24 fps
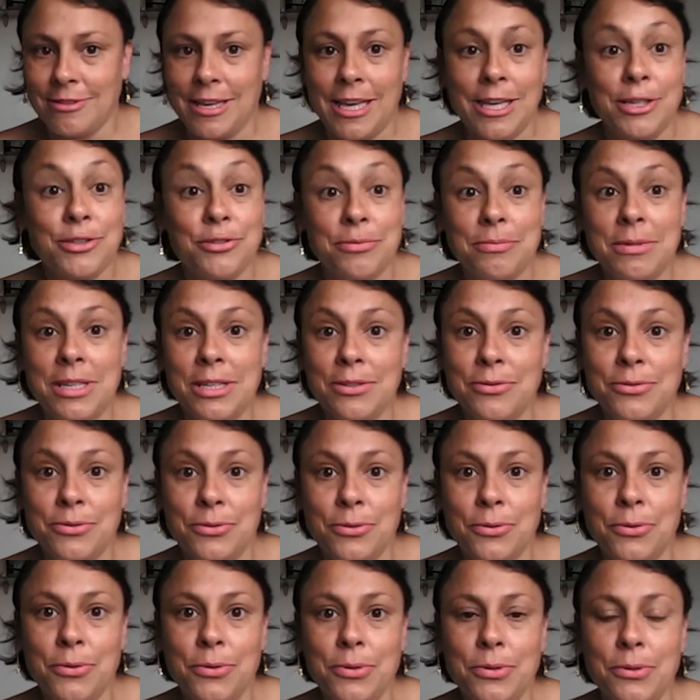resumindo
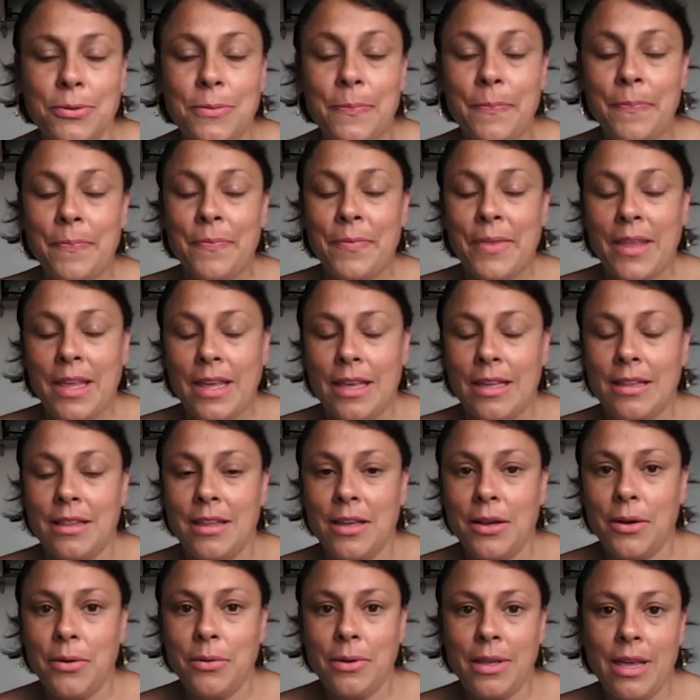tudo.
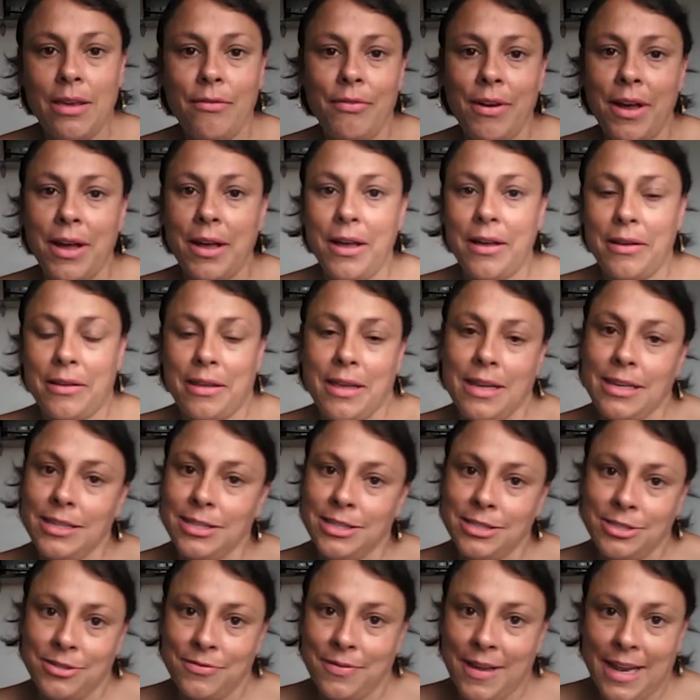Então, quem, vai,
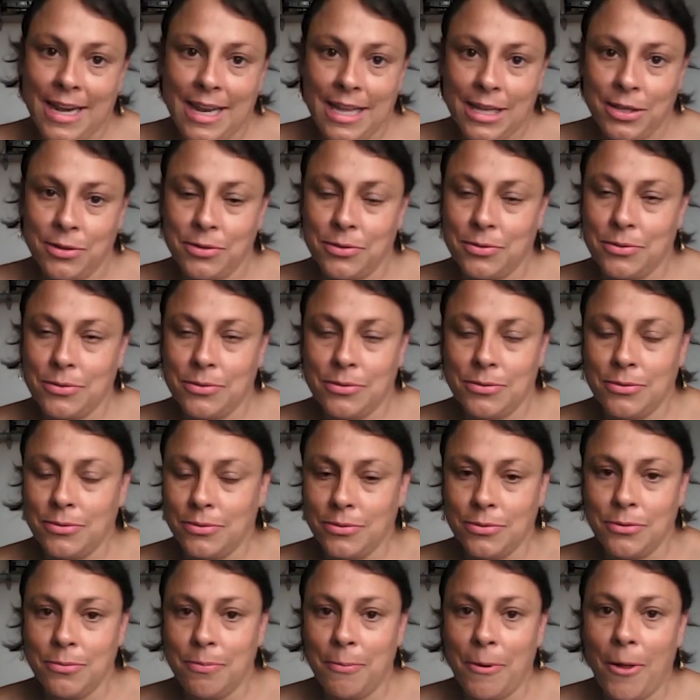quem estiver lendo no,
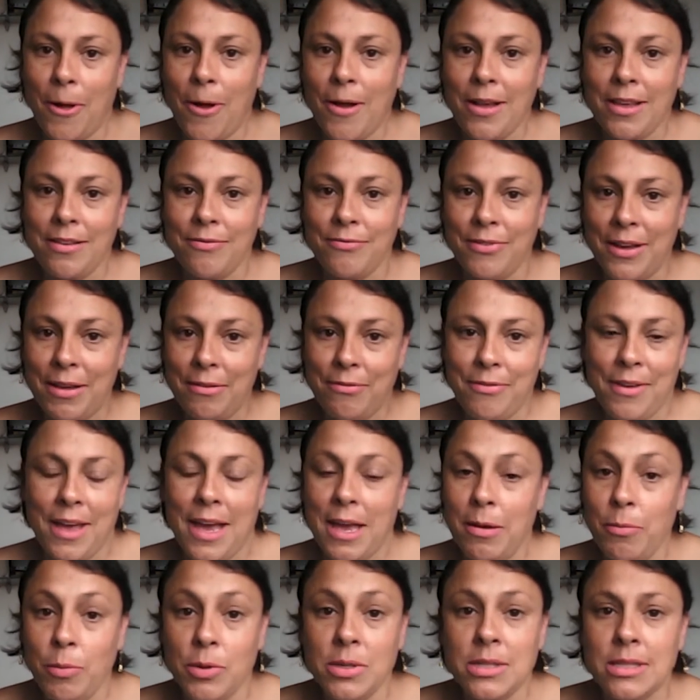no, no blog vai ver
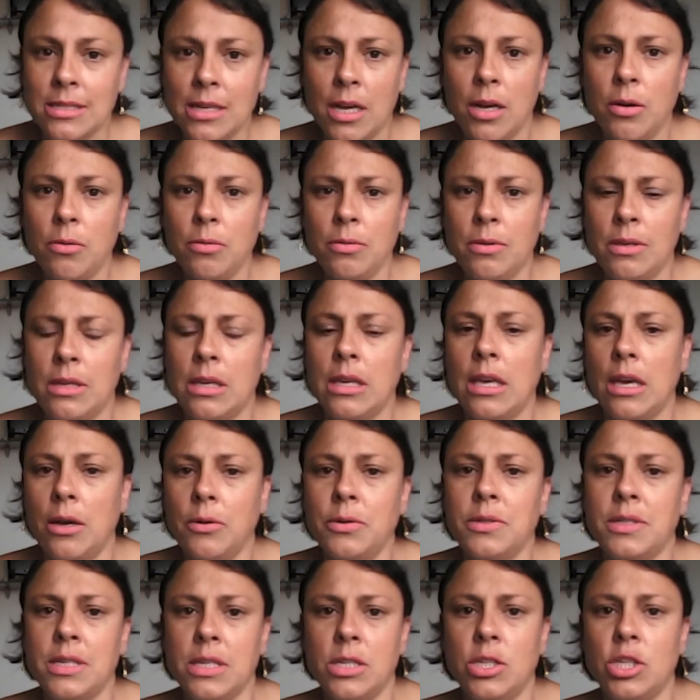a emoção que
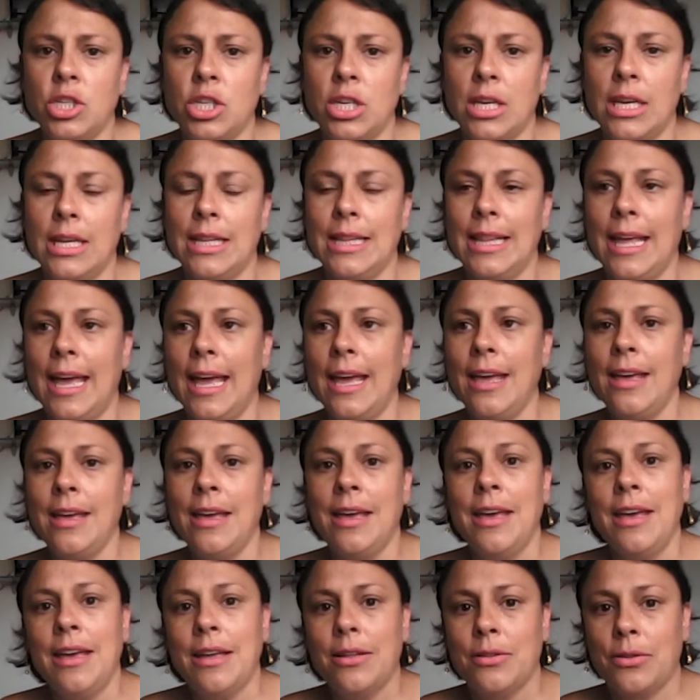eu senti, né?
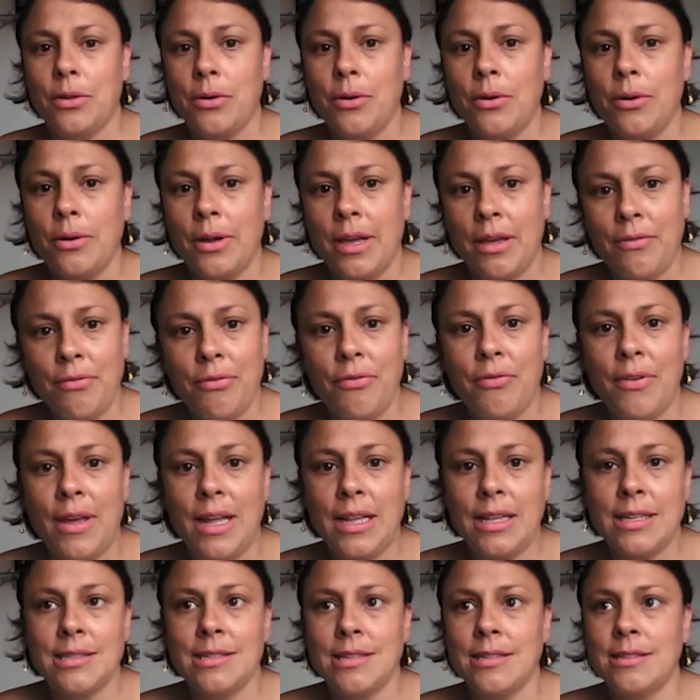Estou
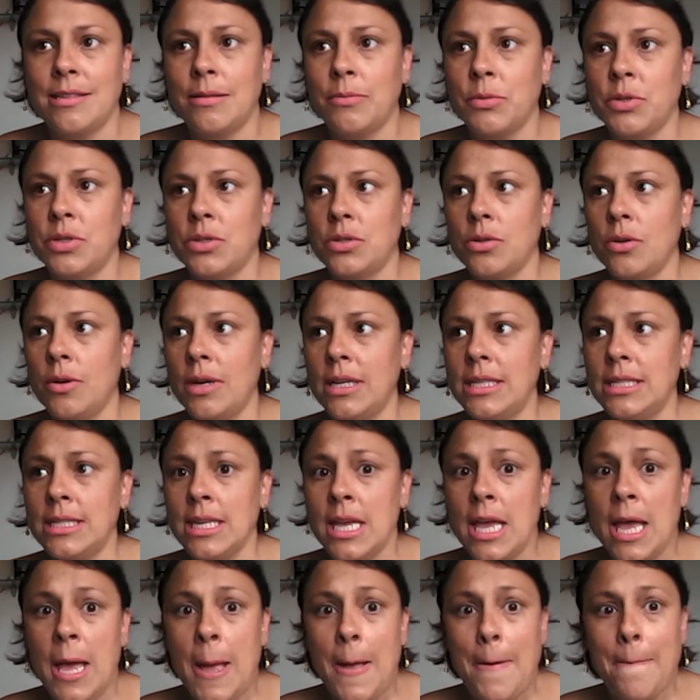revivendo essas emoções,
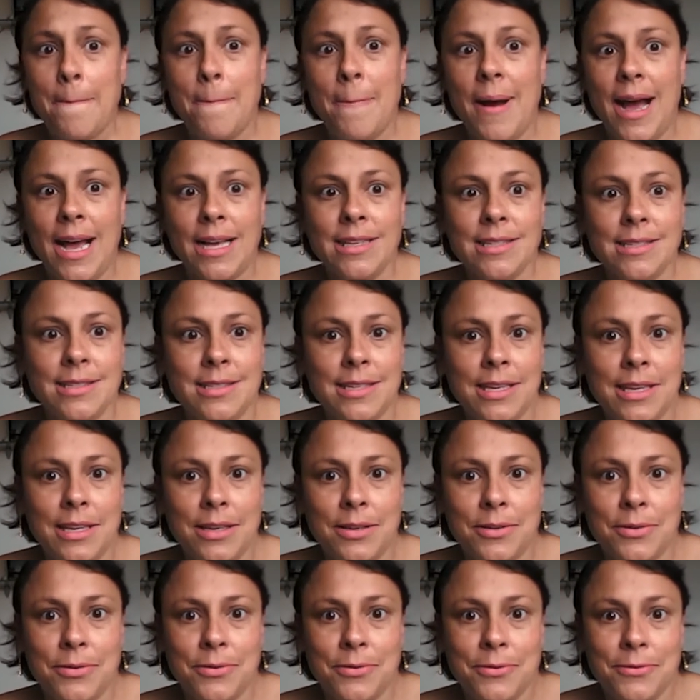mas
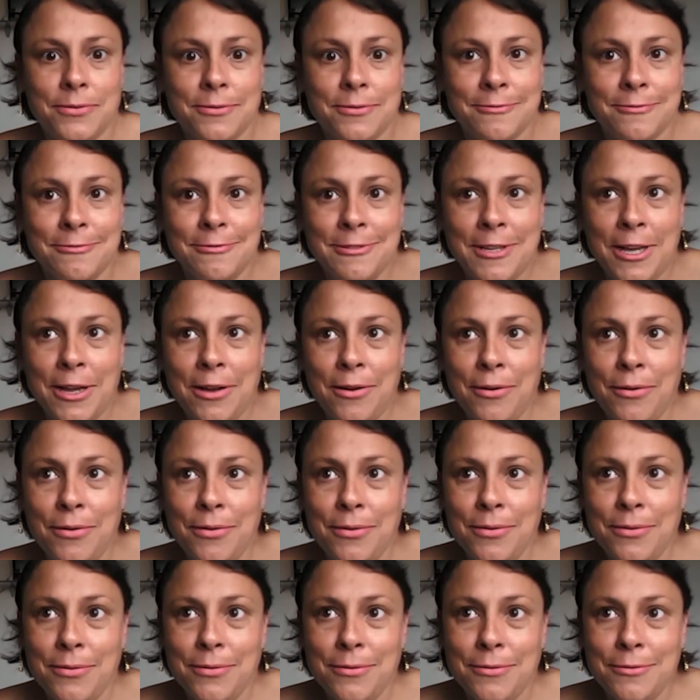assim,
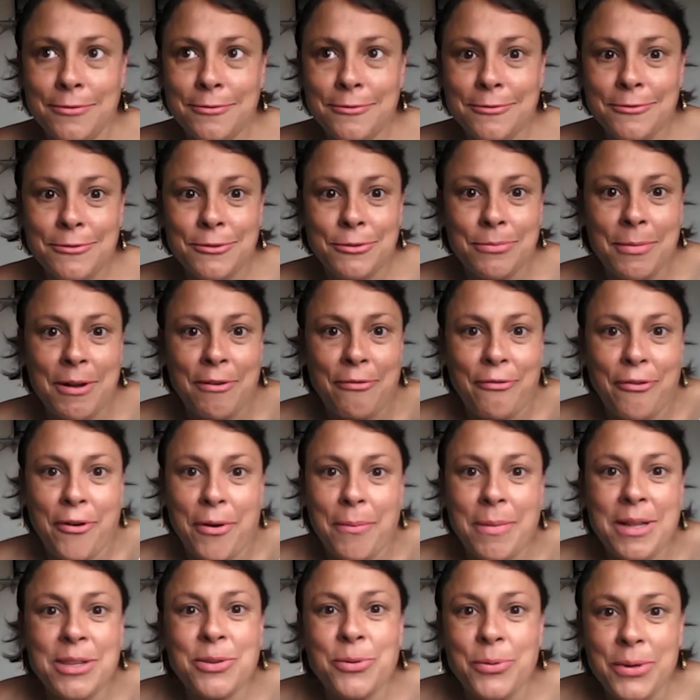não de uma
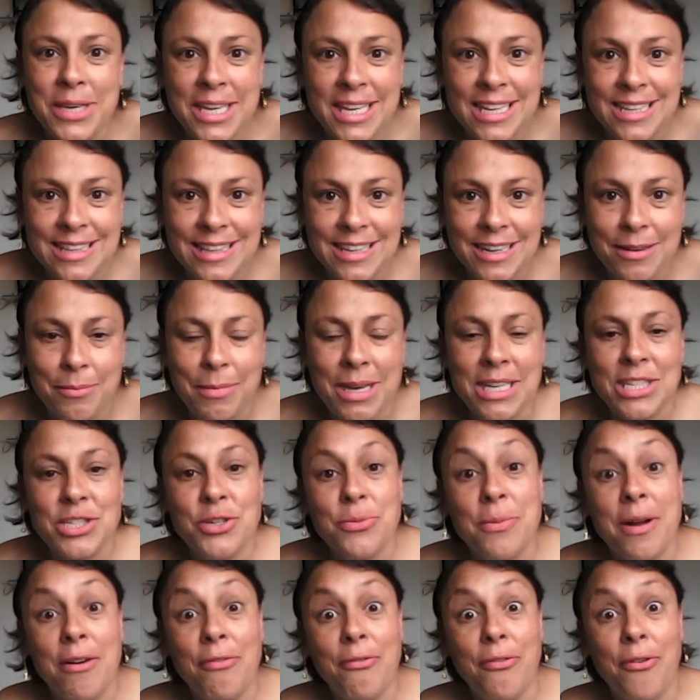forma doída, mas
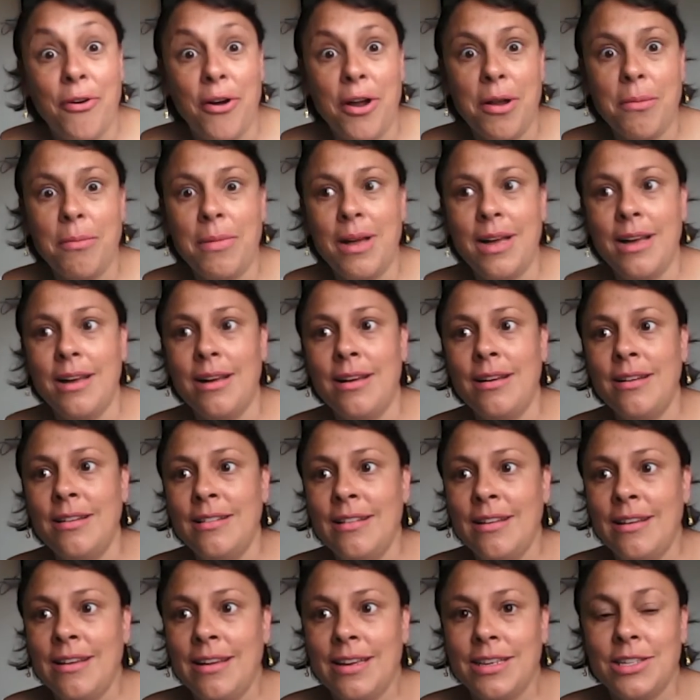de uma forma
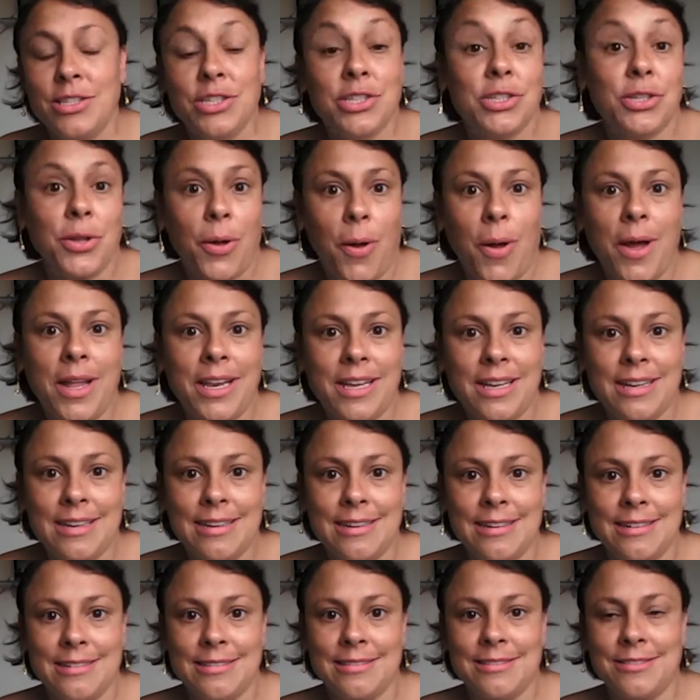
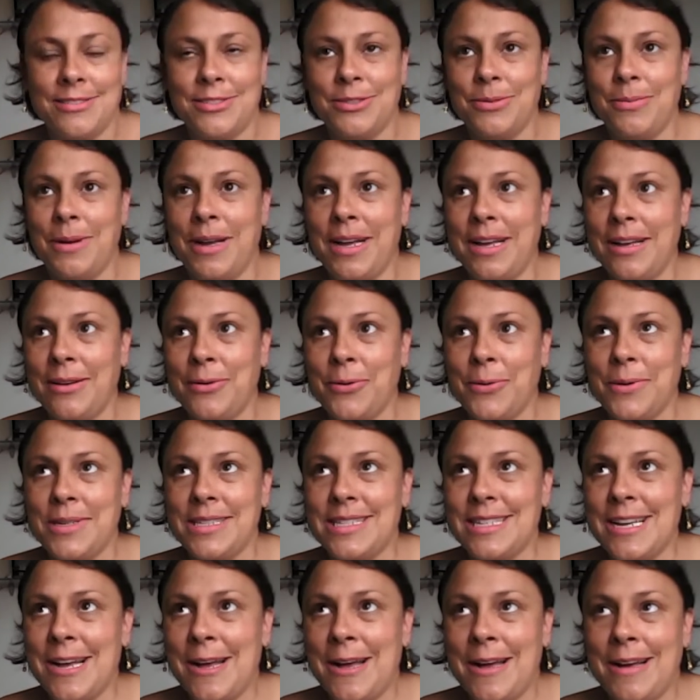histórica, de uma
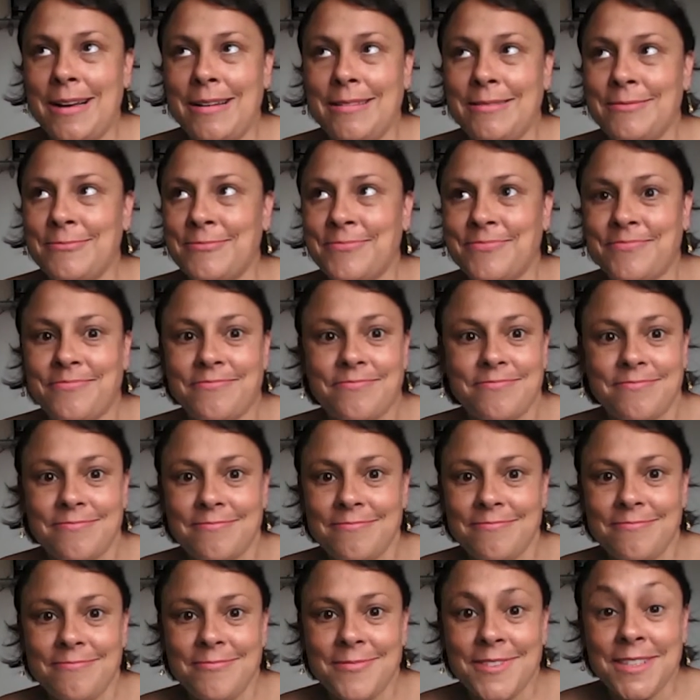coisa
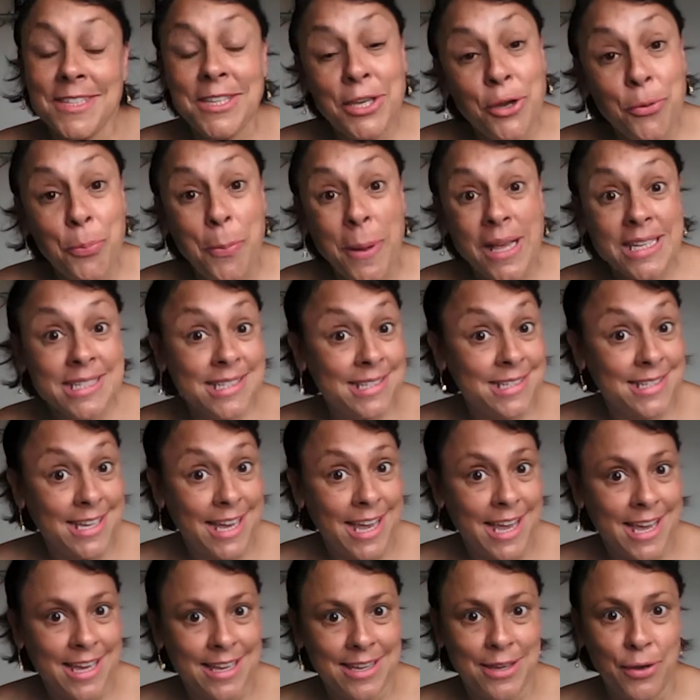que eu
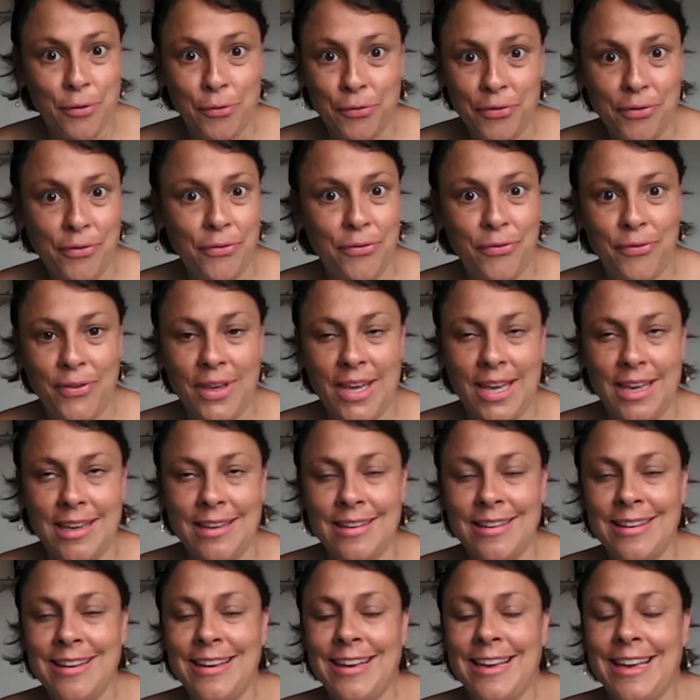passei, que eu
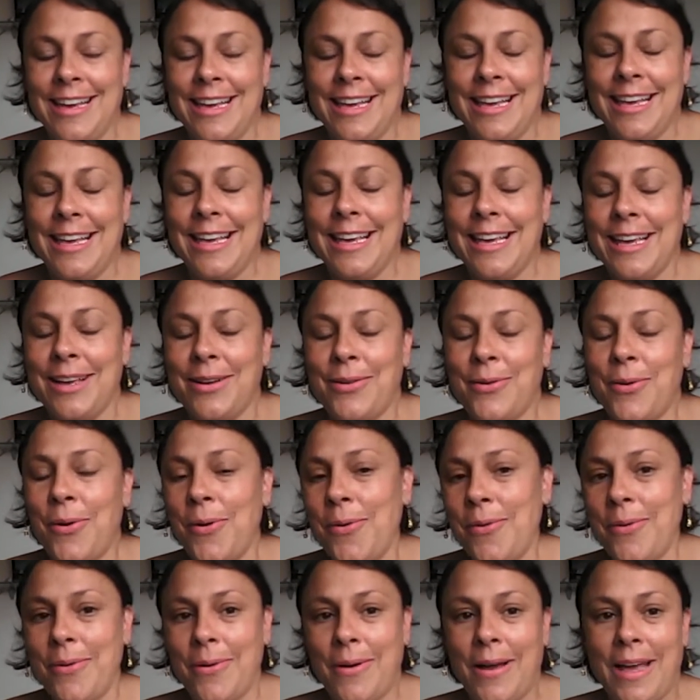vivi. E
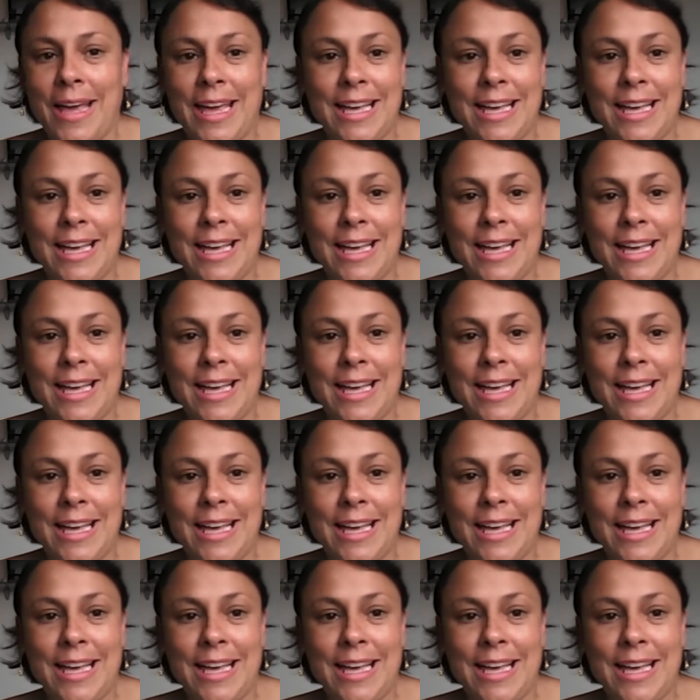com